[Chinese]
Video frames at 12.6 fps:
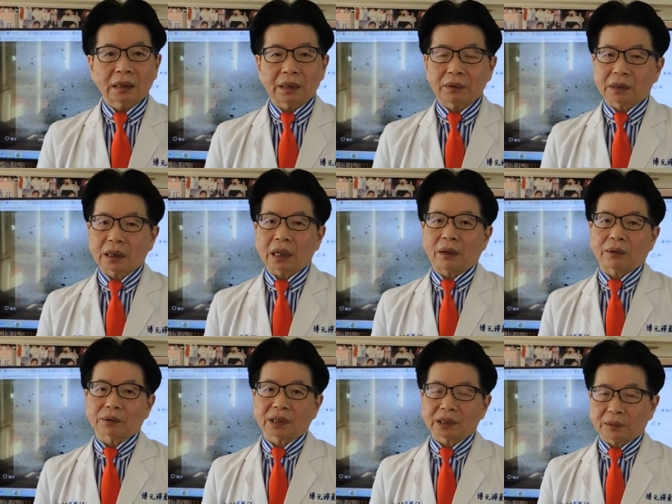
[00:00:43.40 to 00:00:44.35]
那因为他睾
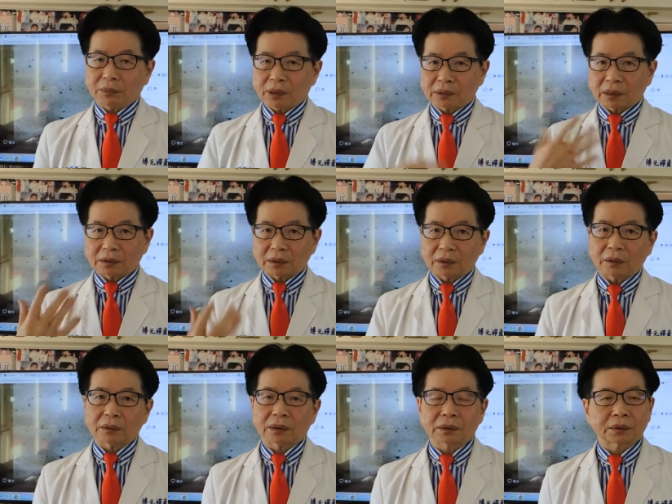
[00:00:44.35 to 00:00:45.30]
丸衰竭没有造精
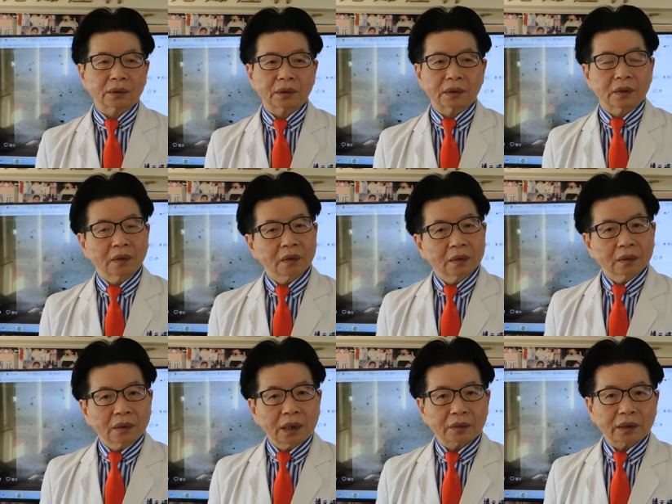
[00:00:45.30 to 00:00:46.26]
功能，所以
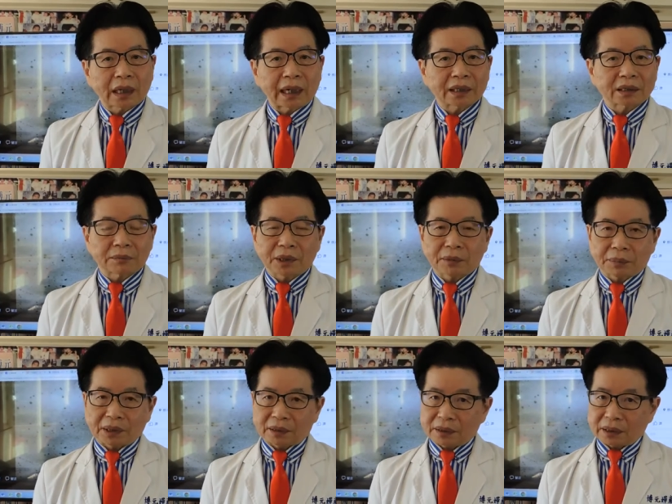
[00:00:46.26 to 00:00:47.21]
要生孩子没有
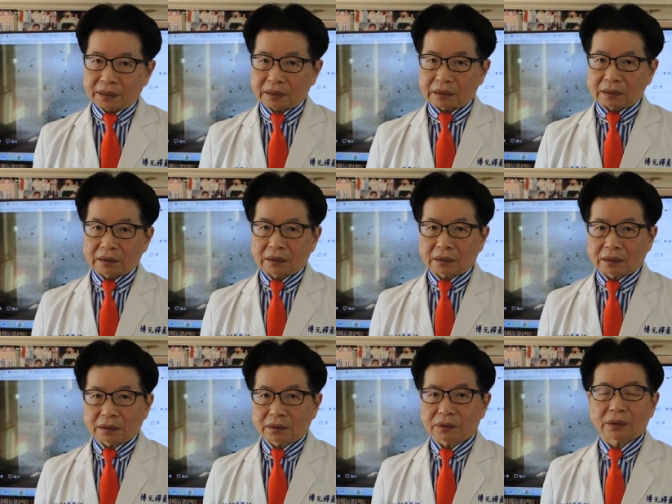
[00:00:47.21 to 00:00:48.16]
别的选择，
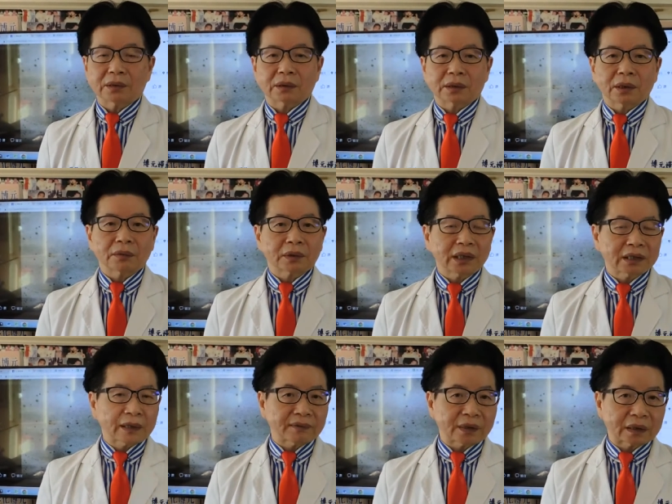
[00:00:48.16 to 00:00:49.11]
所以只能用第
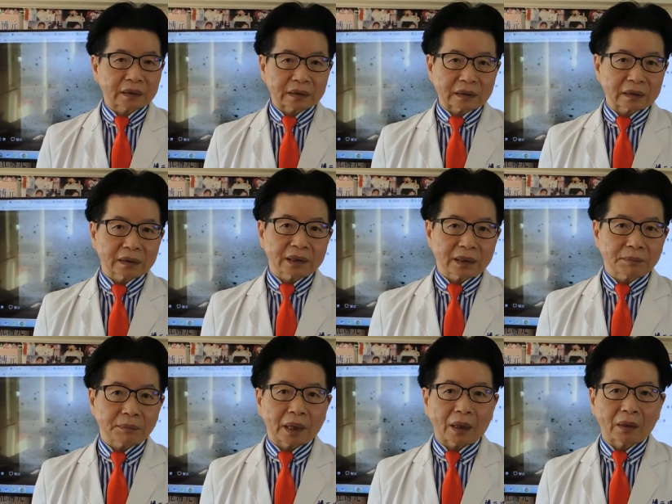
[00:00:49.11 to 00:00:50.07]
三方的生殖细
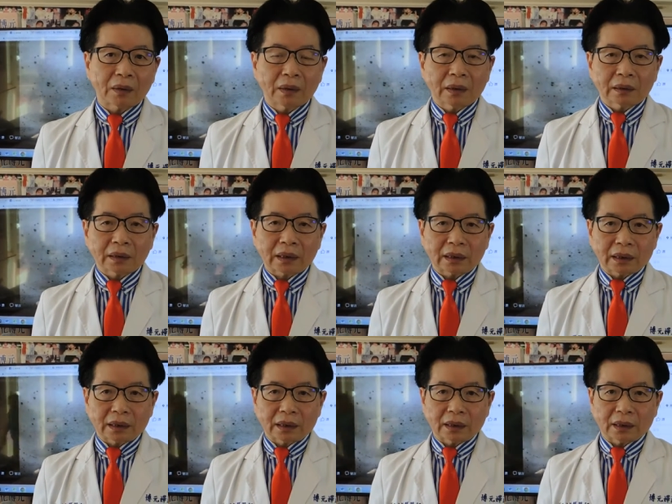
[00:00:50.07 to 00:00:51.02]
胞。那
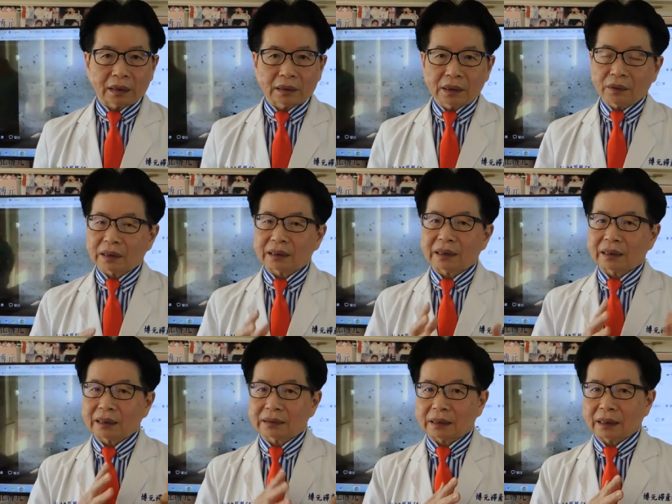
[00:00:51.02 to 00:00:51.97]
也因为他太
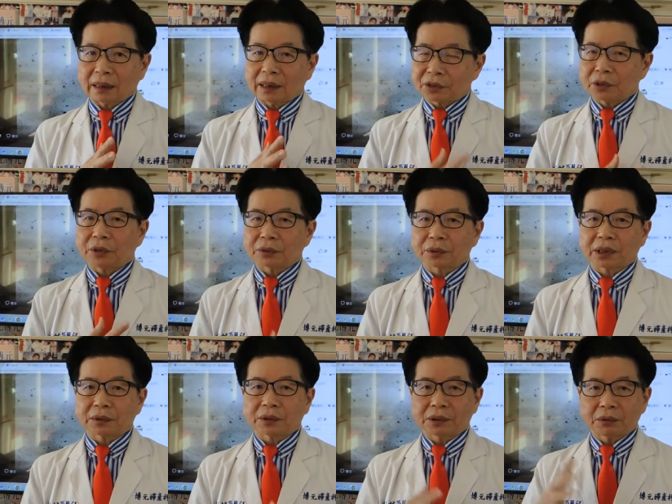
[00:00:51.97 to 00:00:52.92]
太才二十六
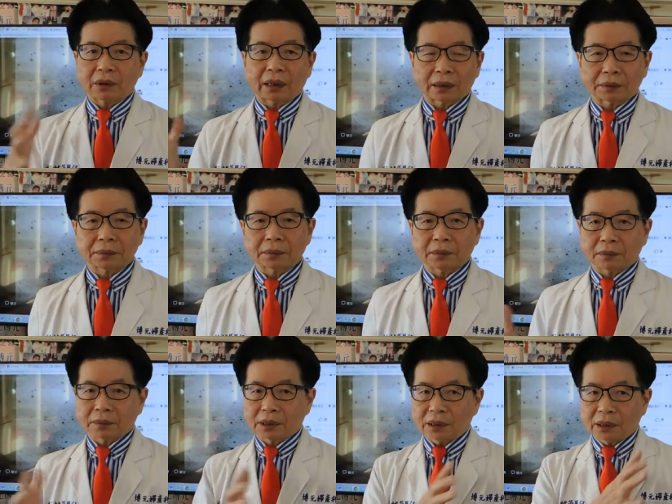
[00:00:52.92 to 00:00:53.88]
岁，所以取卵很多。
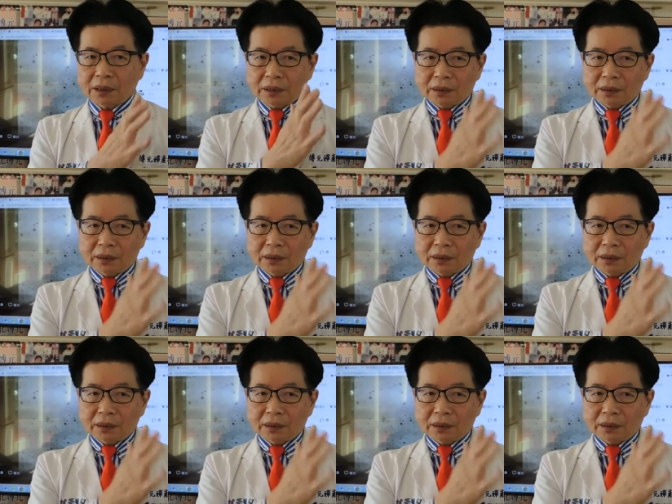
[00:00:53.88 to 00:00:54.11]
我们